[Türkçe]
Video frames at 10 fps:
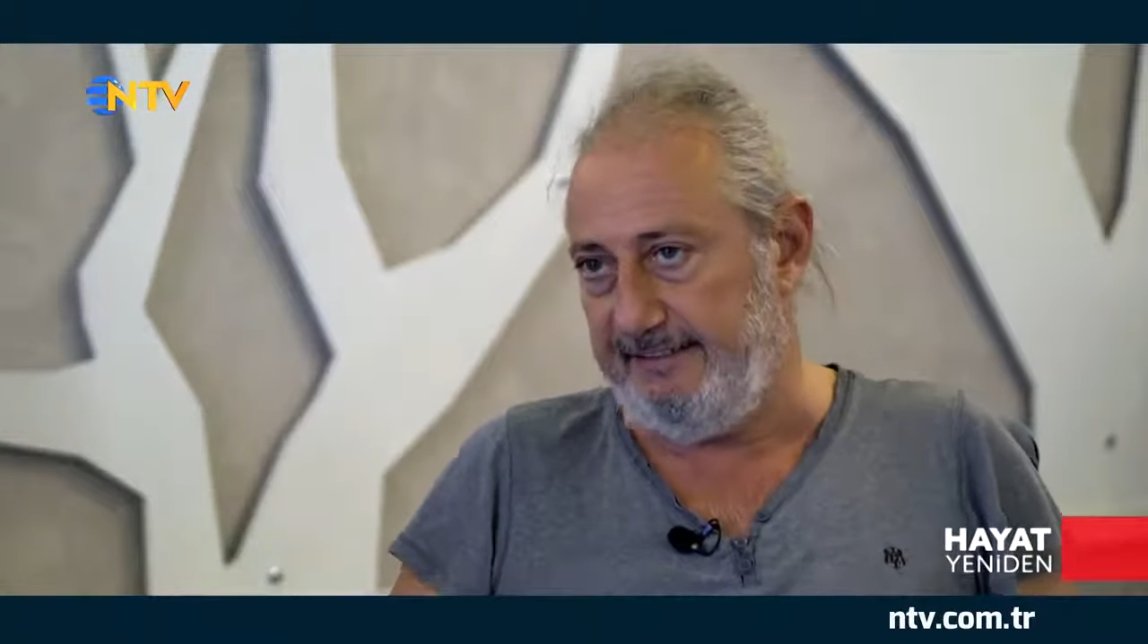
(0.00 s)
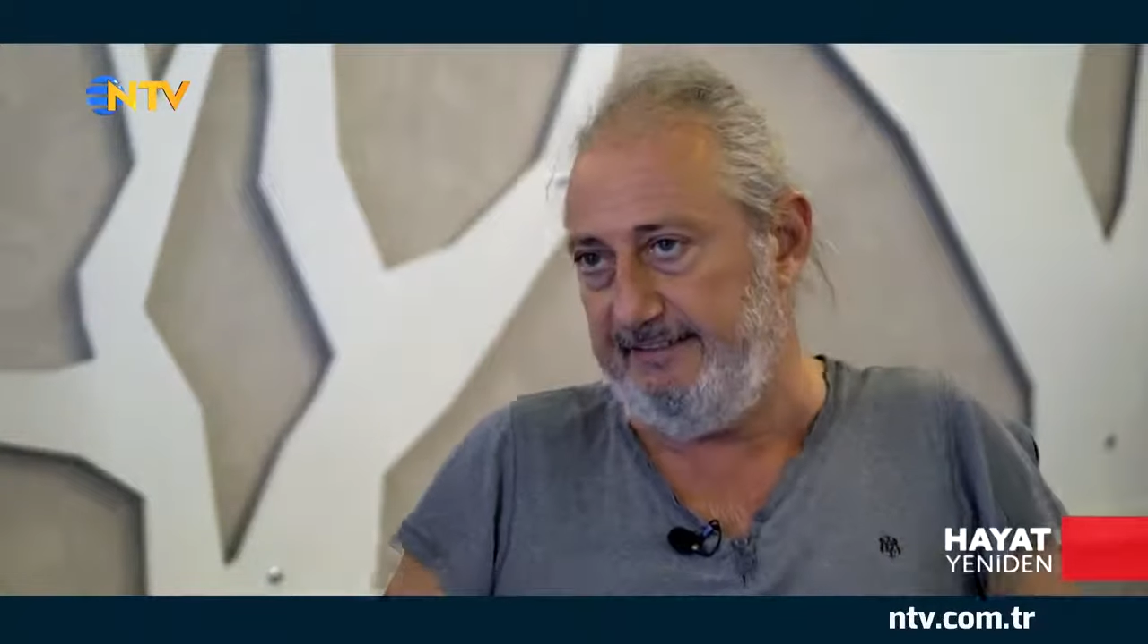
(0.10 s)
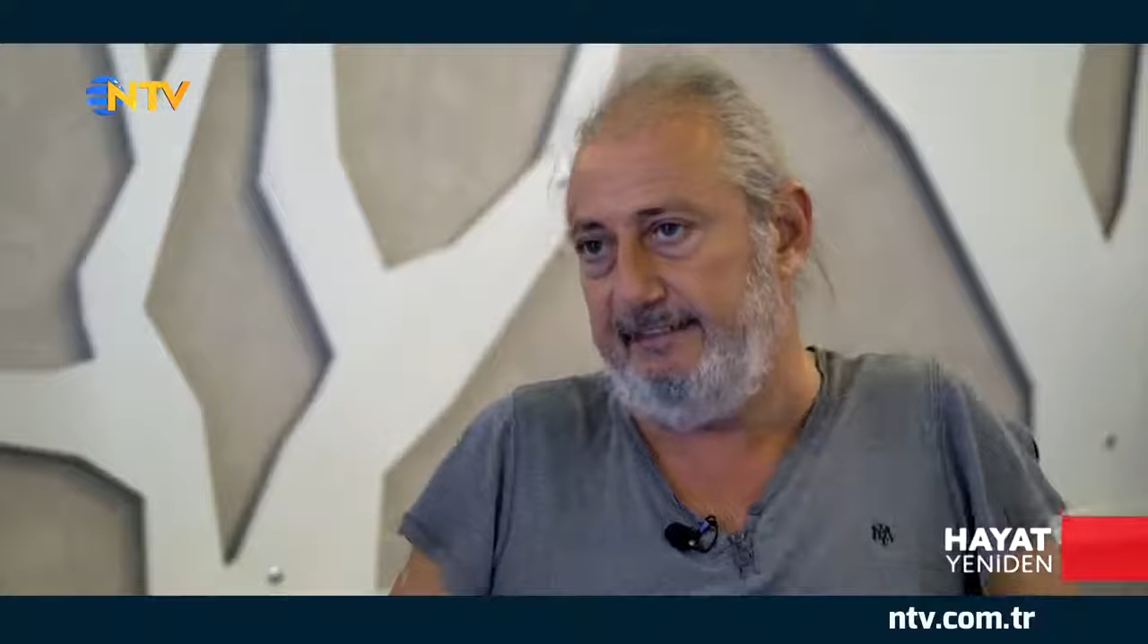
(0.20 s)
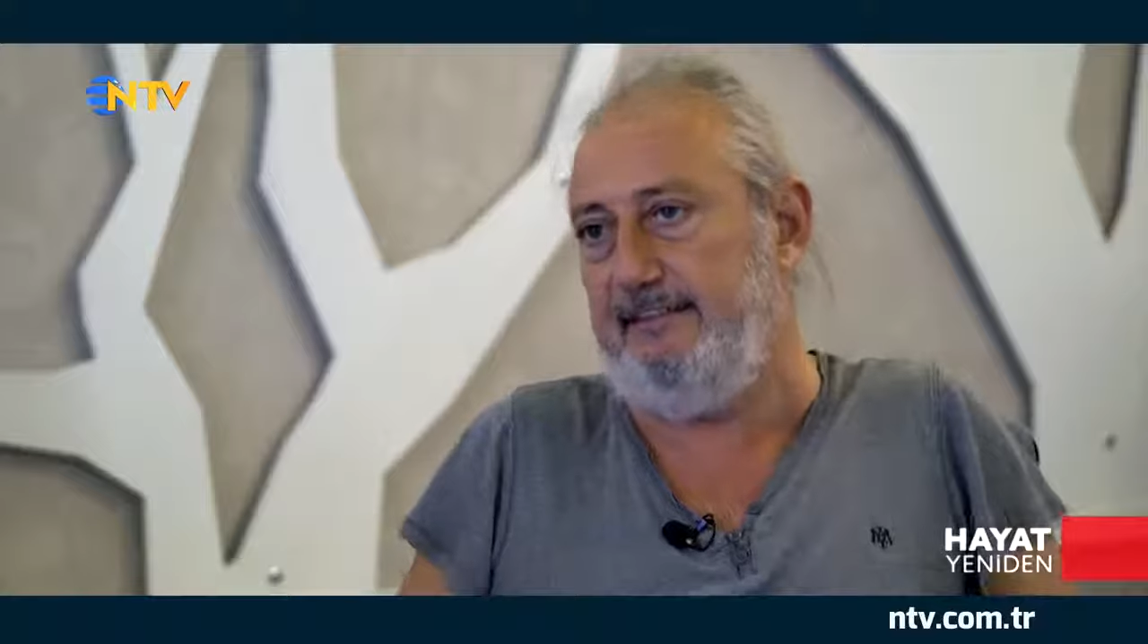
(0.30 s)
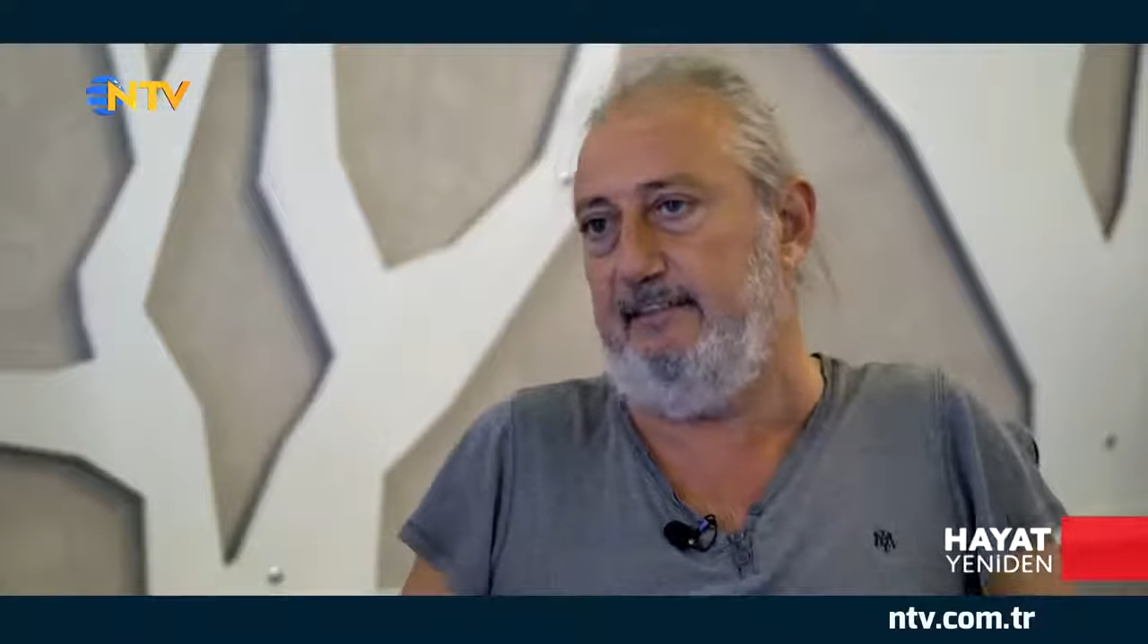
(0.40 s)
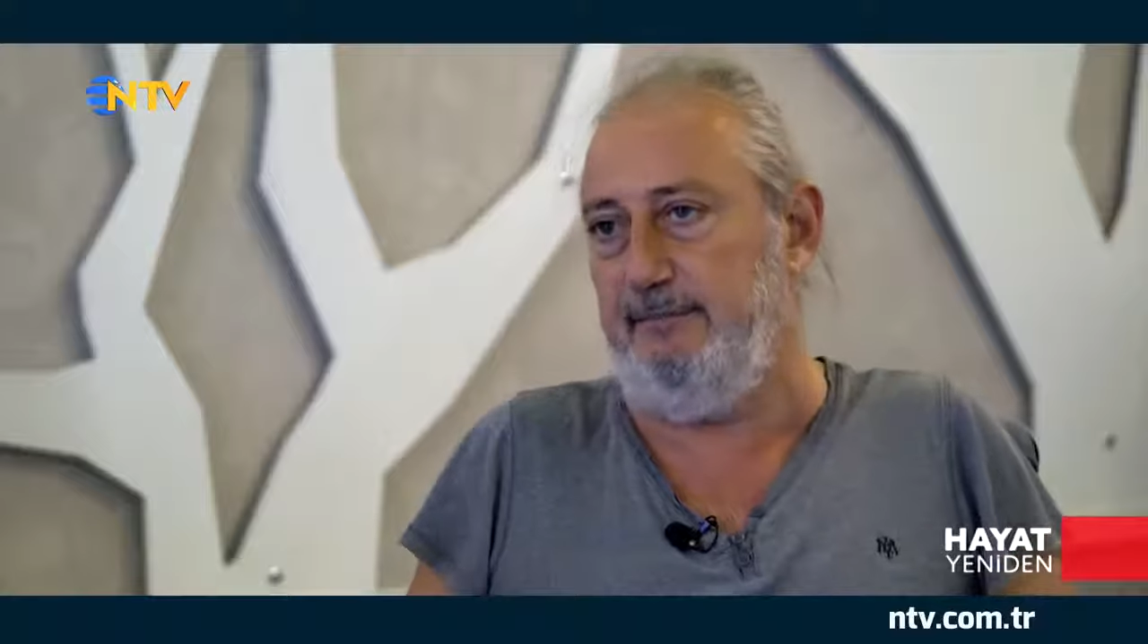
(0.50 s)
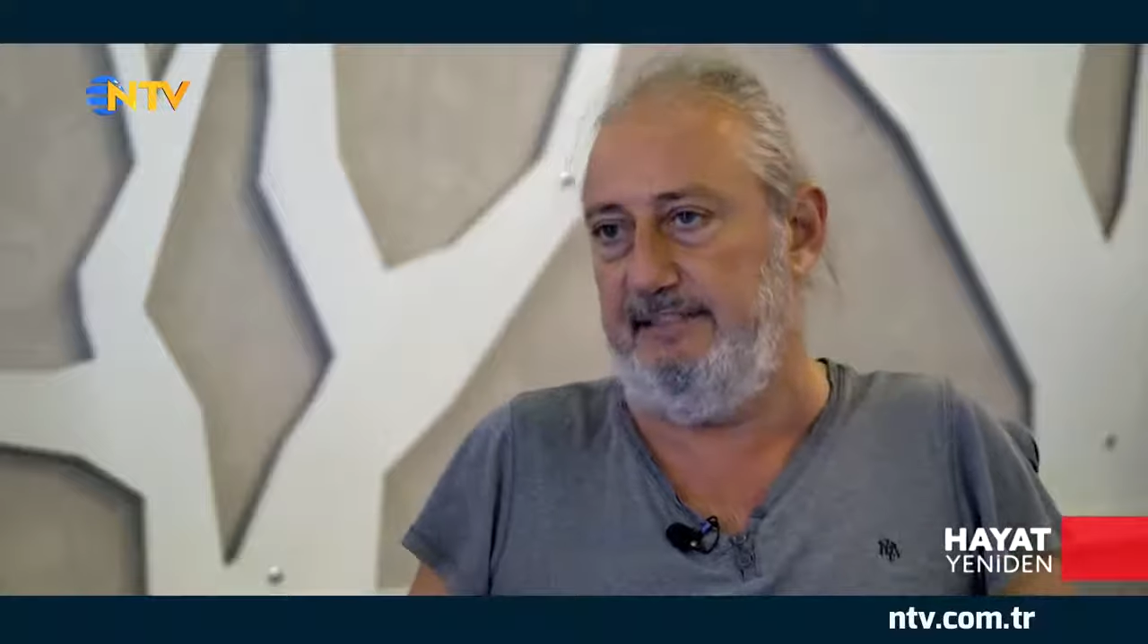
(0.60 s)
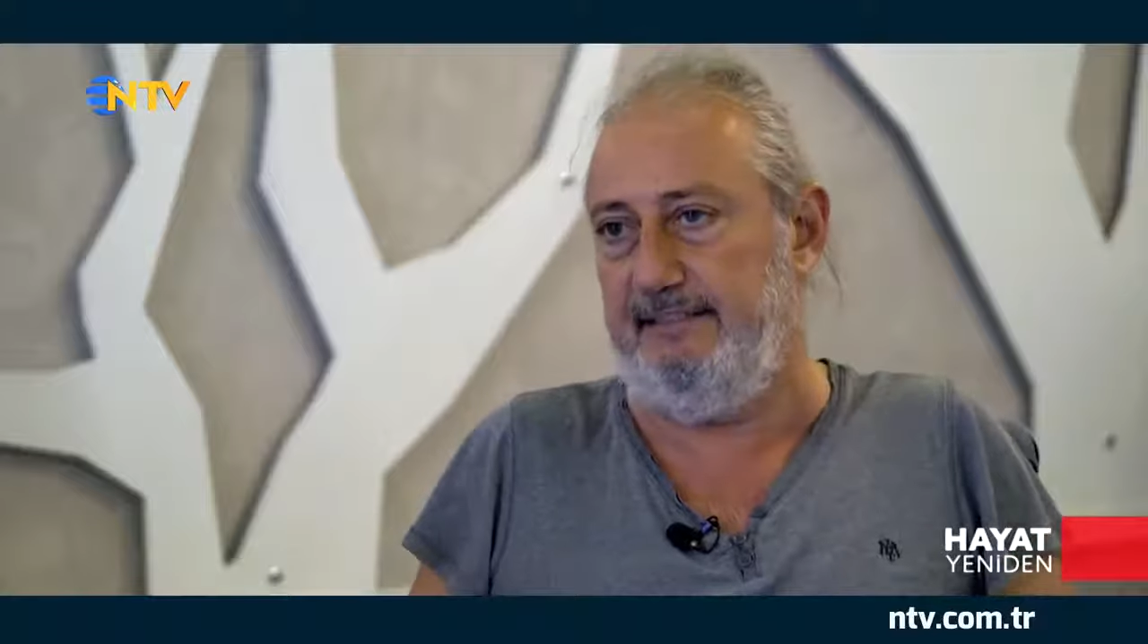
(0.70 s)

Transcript: kısıtlılığımı